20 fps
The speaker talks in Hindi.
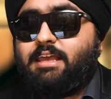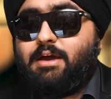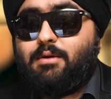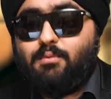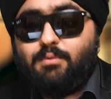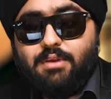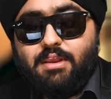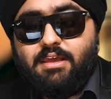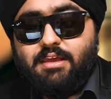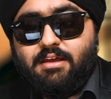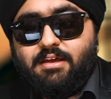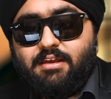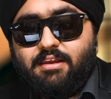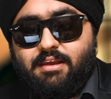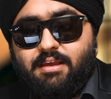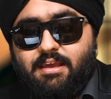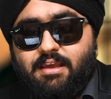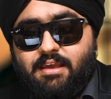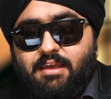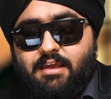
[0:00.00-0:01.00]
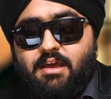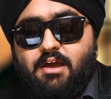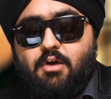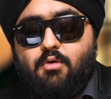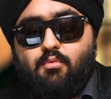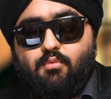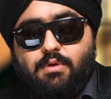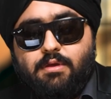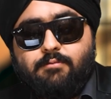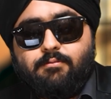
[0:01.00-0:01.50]
क्या वो नहीं करेगी
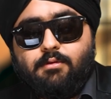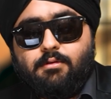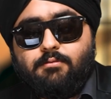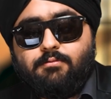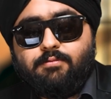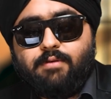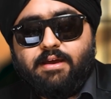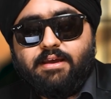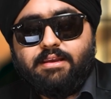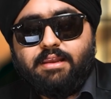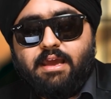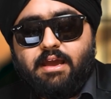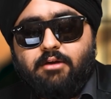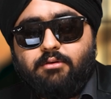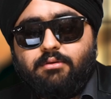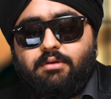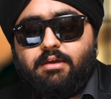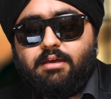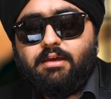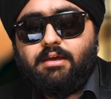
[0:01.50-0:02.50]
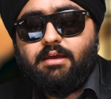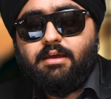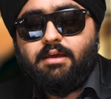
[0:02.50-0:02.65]
वी वो फाइंड आउट